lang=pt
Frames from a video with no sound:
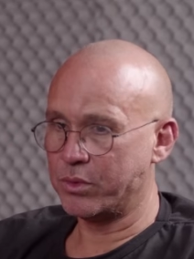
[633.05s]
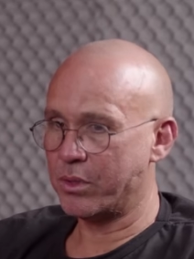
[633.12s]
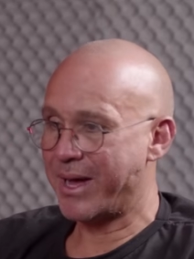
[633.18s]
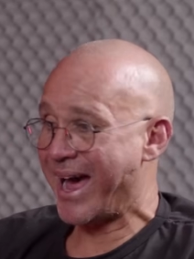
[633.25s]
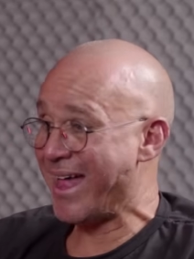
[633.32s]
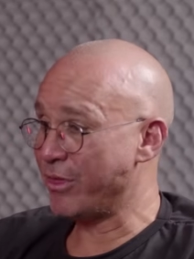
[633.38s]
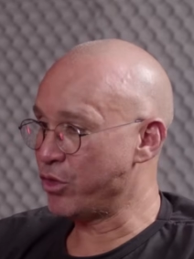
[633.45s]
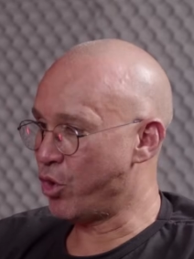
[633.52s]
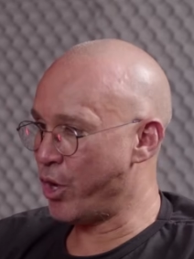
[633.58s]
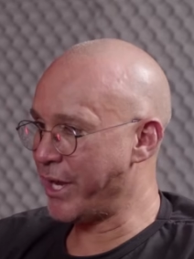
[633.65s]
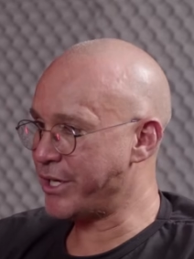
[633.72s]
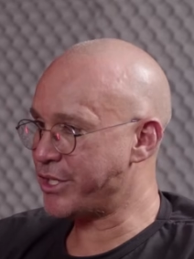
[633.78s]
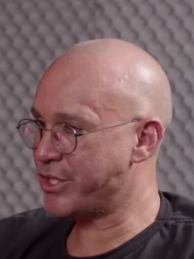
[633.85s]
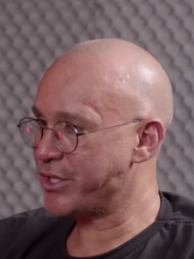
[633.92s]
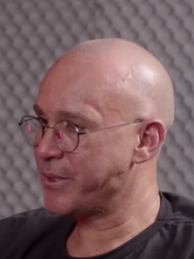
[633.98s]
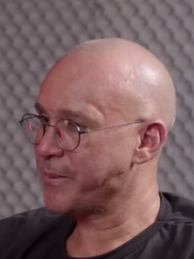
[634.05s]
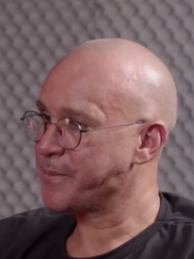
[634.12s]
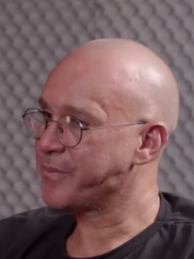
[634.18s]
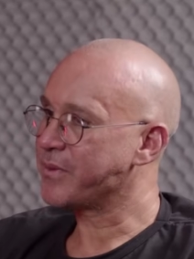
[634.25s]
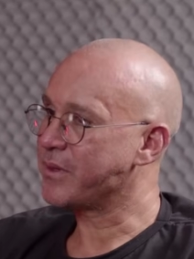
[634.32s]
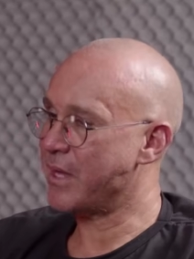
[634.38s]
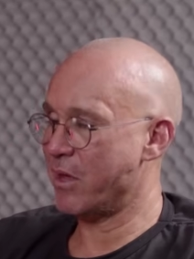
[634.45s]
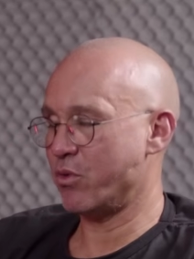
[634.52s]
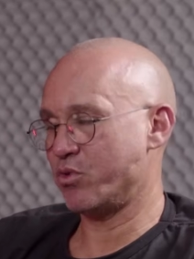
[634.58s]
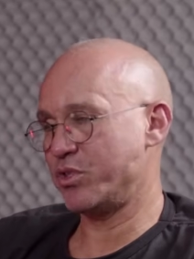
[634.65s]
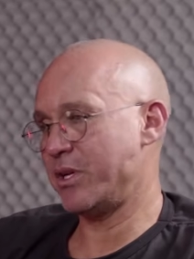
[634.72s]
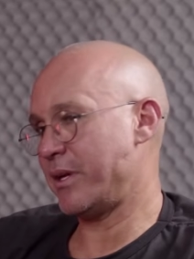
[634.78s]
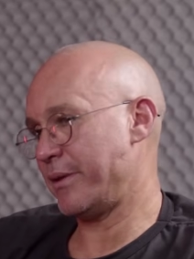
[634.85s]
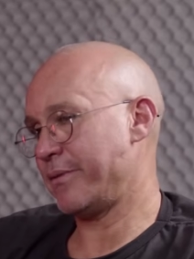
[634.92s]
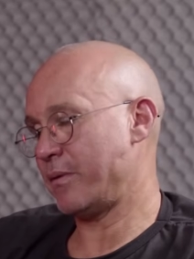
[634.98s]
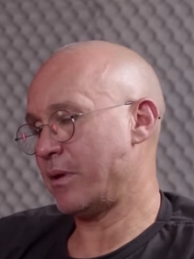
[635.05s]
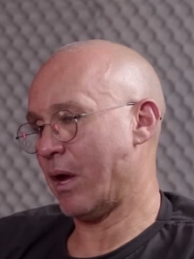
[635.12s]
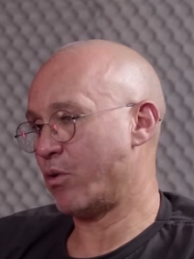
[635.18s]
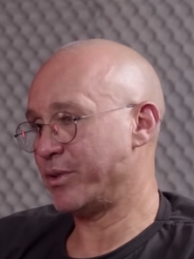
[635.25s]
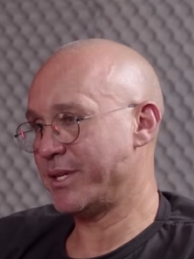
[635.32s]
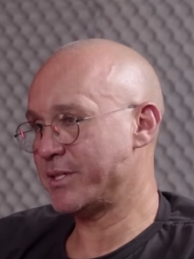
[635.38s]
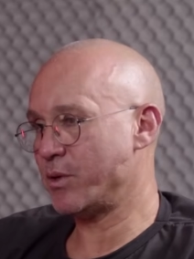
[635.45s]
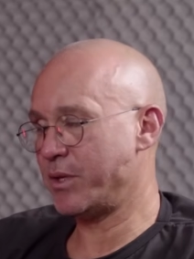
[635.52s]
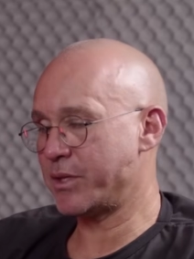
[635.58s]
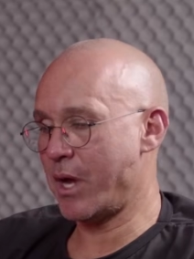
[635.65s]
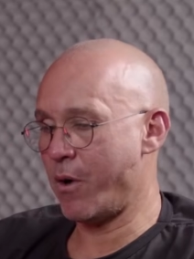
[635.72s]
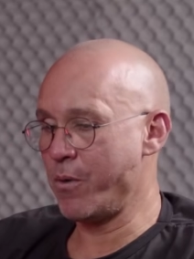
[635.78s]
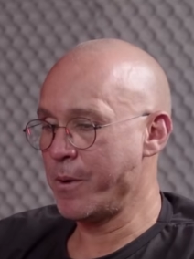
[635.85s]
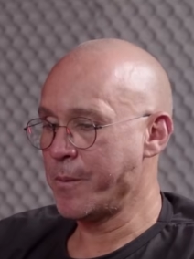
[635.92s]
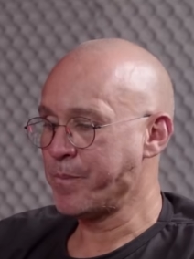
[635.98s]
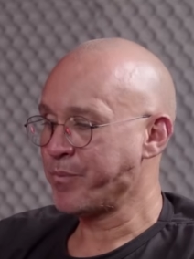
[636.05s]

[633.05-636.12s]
à noite, né, no dia que, que aconteceu então,